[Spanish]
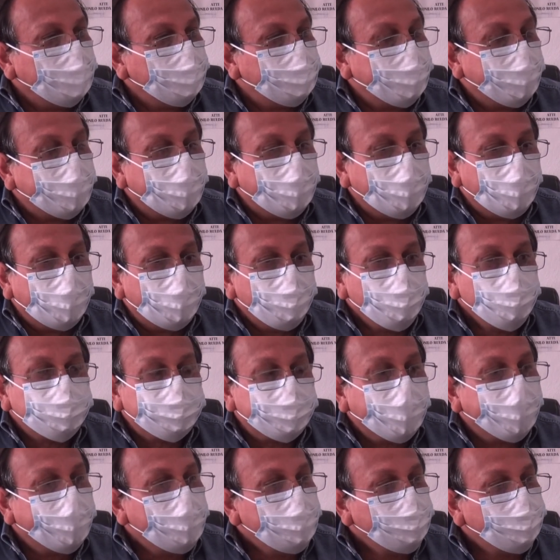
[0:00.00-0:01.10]
para
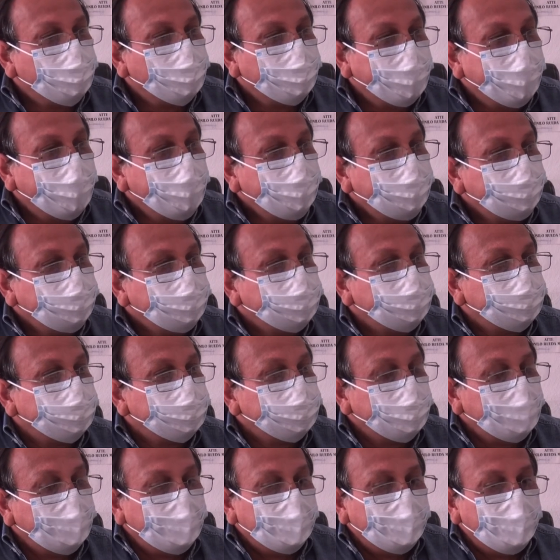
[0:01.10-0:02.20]
buscar el poder,
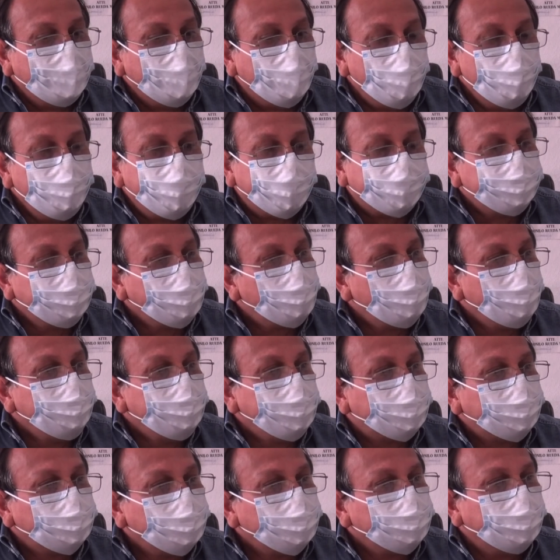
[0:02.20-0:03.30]
convertirlo en
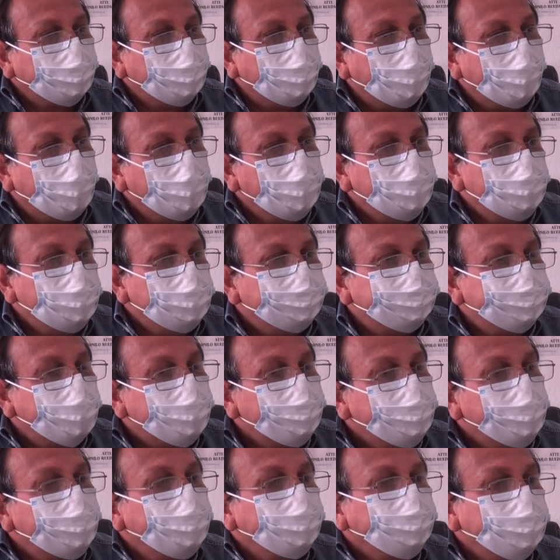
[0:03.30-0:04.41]
virtud al
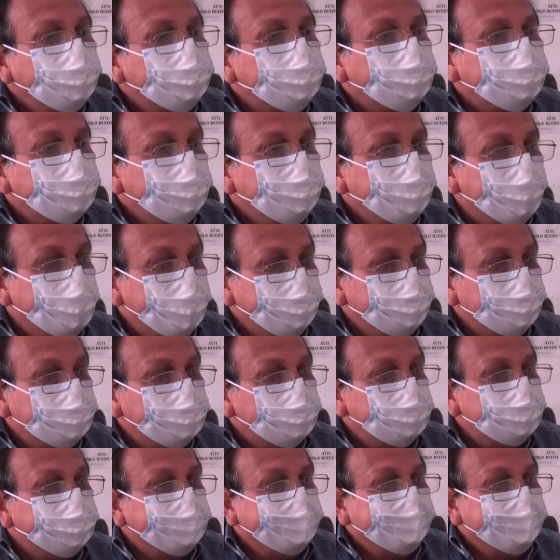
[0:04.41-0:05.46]
servirle a nuestros semejantes.